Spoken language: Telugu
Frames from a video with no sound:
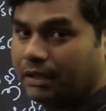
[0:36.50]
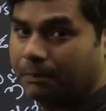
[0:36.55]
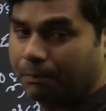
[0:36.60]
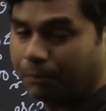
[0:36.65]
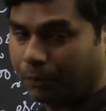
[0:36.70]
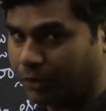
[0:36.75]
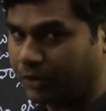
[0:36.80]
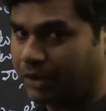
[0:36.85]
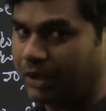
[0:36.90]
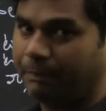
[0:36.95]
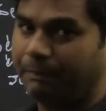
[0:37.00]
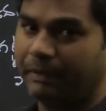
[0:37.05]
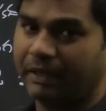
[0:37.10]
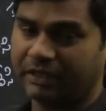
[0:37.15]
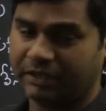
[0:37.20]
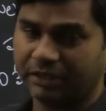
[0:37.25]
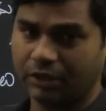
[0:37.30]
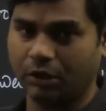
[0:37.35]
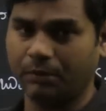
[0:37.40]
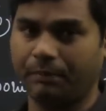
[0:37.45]
పోటీ
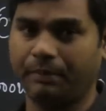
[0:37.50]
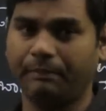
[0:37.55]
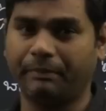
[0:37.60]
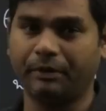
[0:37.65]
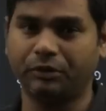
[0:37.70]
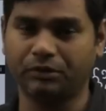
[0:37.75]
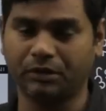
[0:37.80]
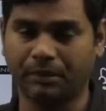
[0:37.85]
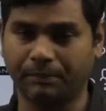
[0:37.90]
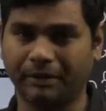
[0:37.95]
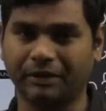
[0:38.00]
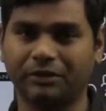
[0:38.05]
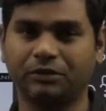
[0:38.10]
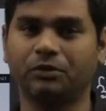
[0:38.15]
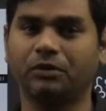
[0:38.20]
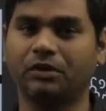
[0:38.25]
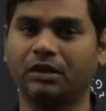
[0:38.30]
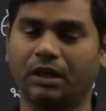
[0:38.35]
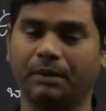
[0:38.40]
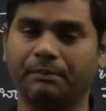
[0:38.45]
పరీక్షలకు ప్రిపేర్ ప్రతి
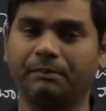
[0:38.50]
ఒక్క